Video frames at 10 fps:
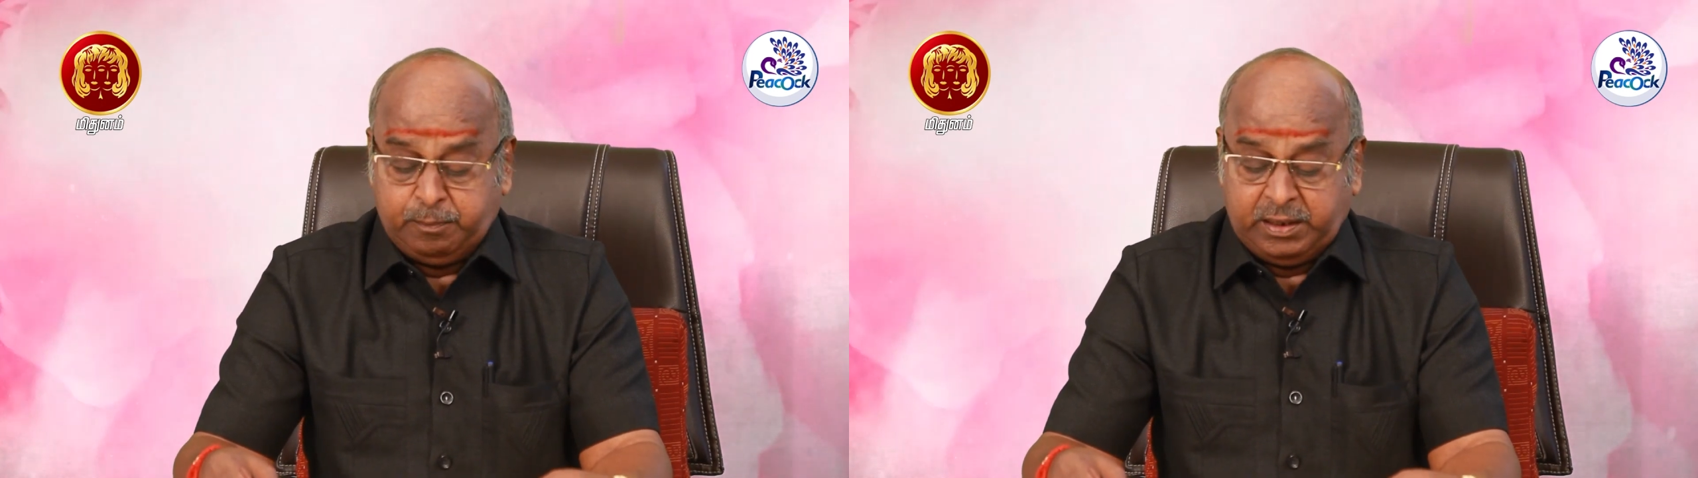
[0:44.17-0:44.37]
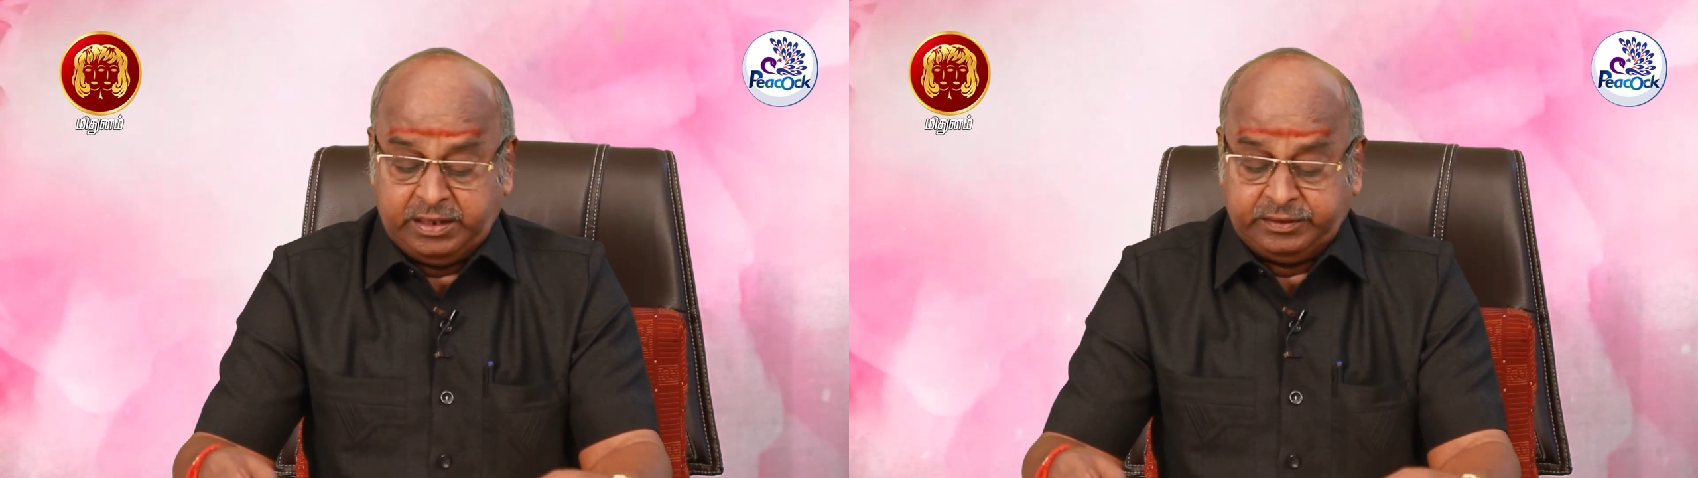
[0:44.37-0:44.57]

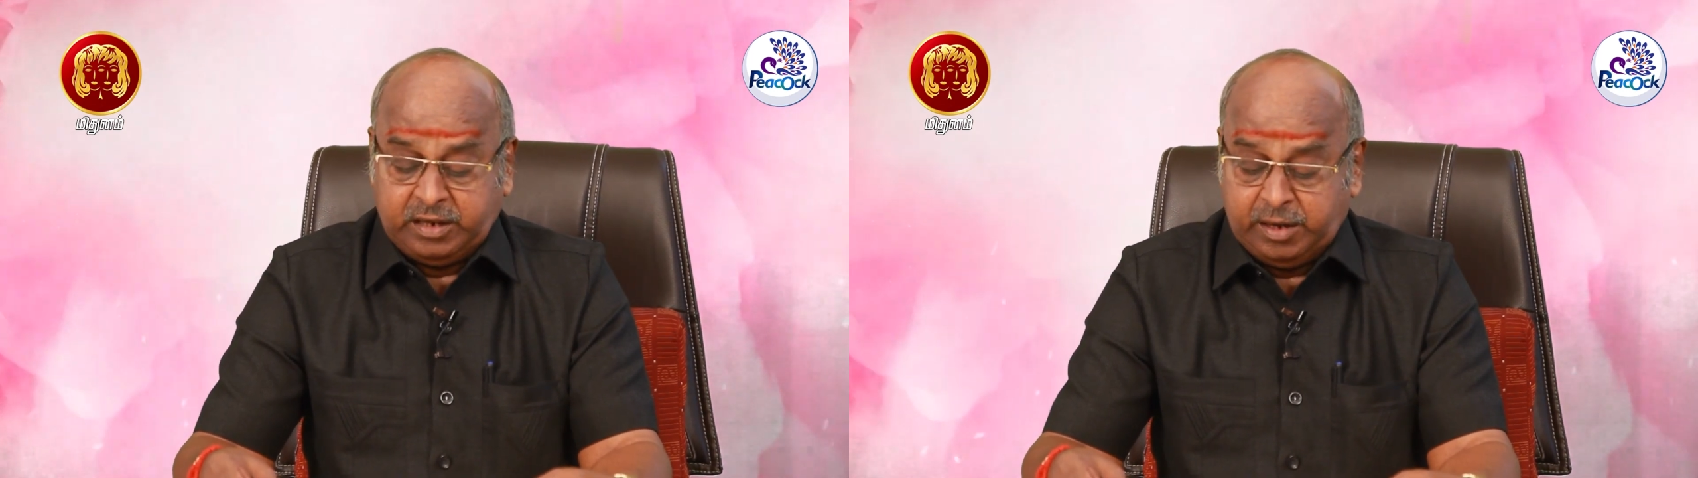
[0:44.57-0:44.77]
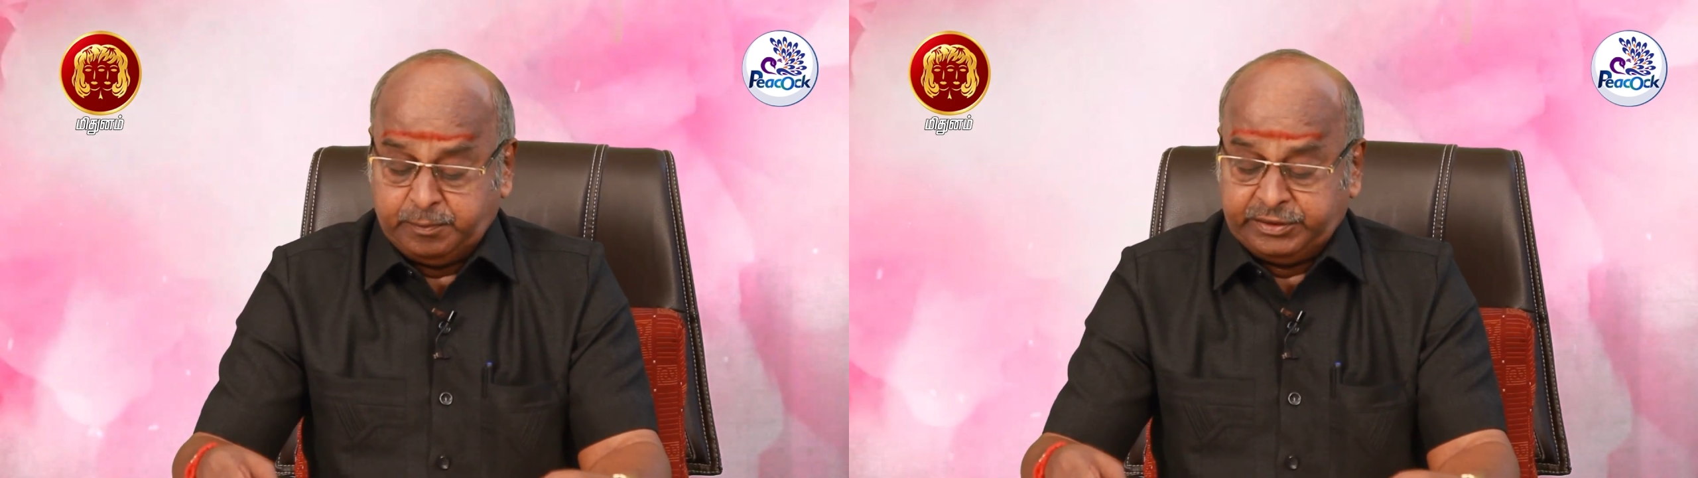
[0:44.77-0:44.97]
பலன்
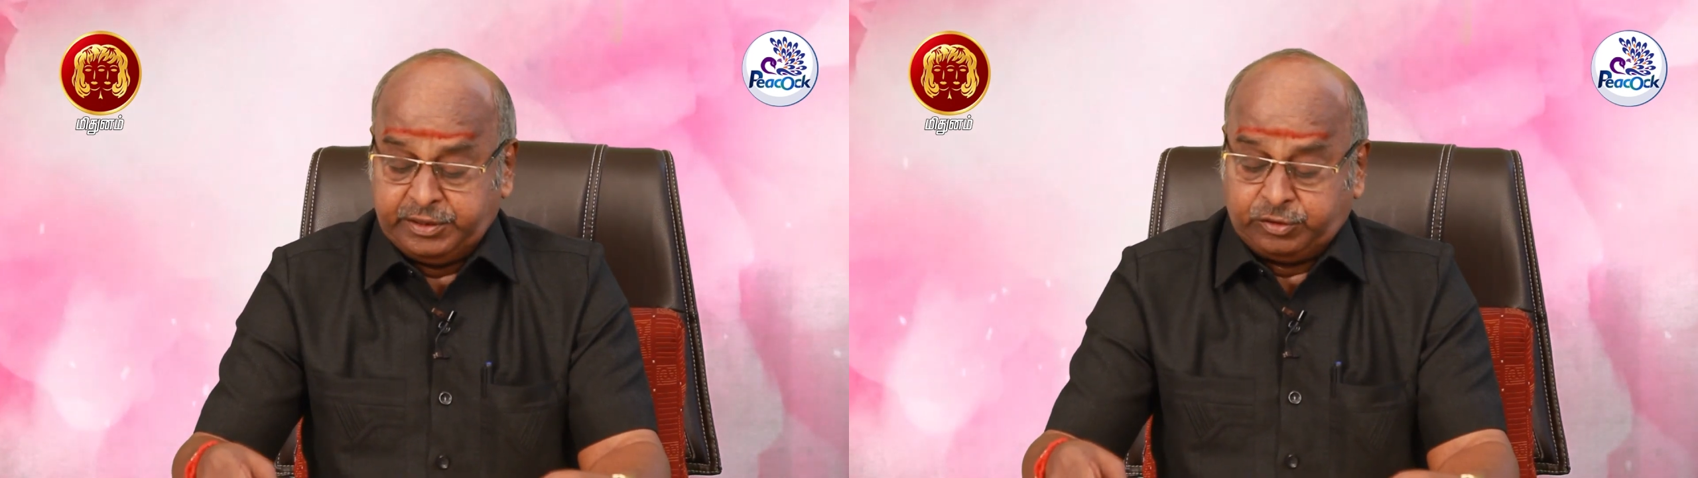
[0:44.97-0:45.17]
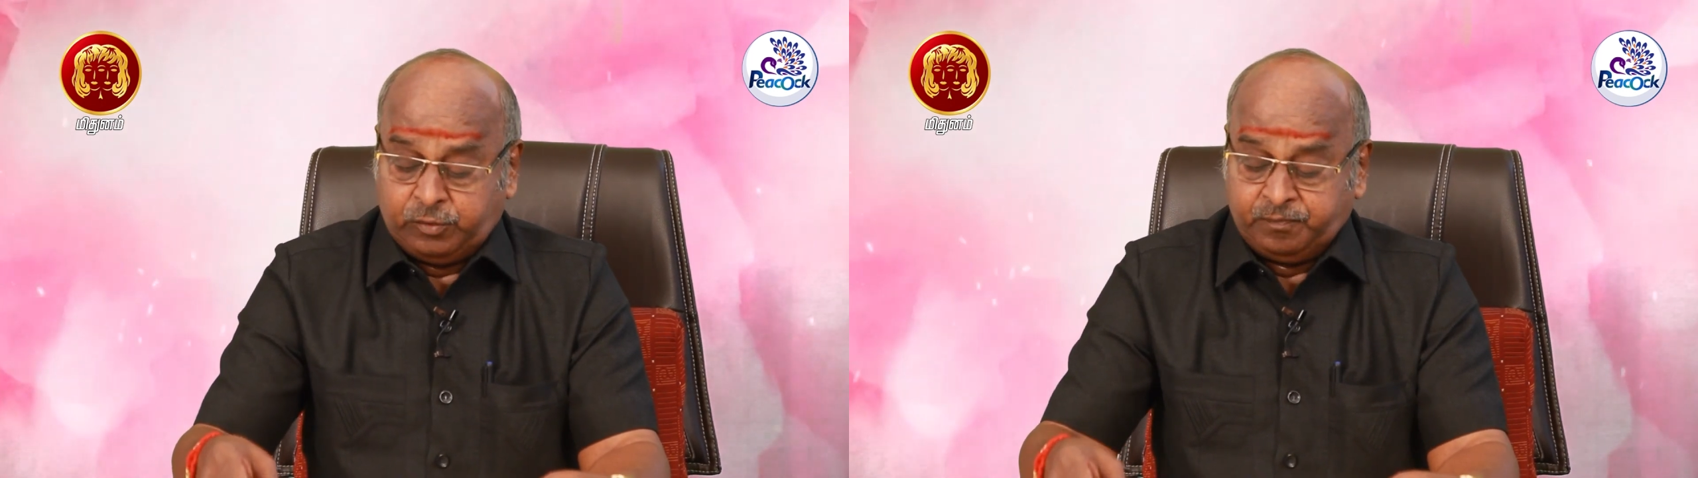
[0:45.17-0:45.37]

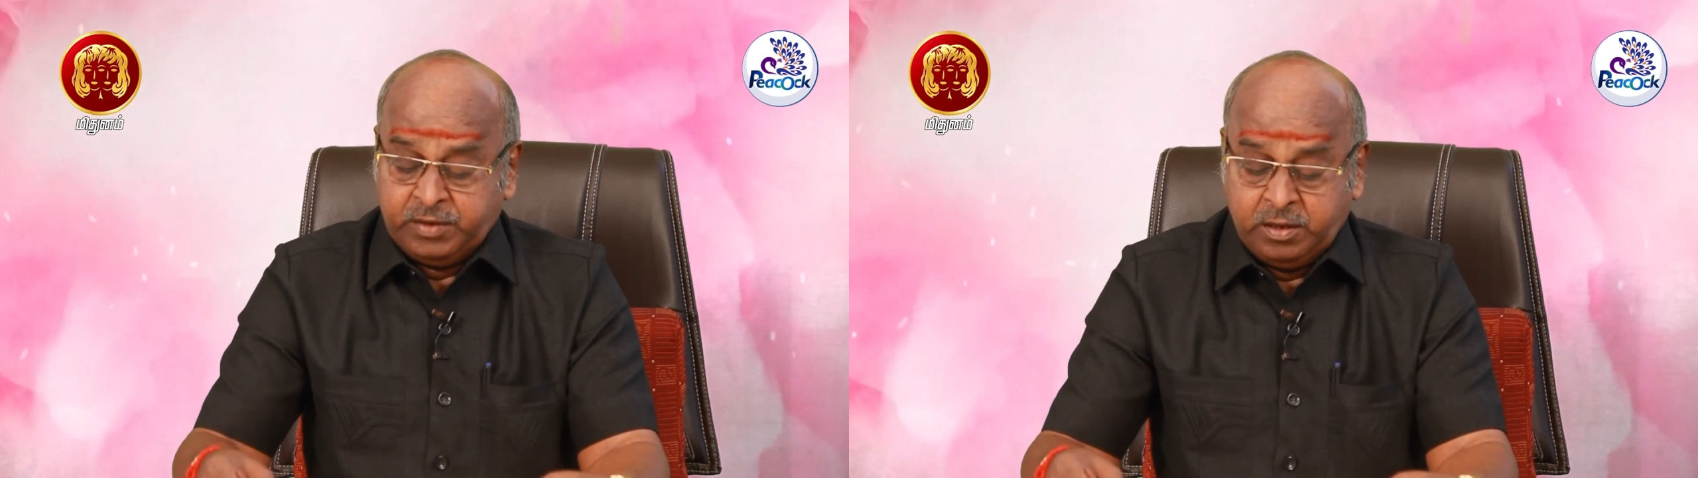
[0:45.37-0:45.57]
காண்பதற்கும்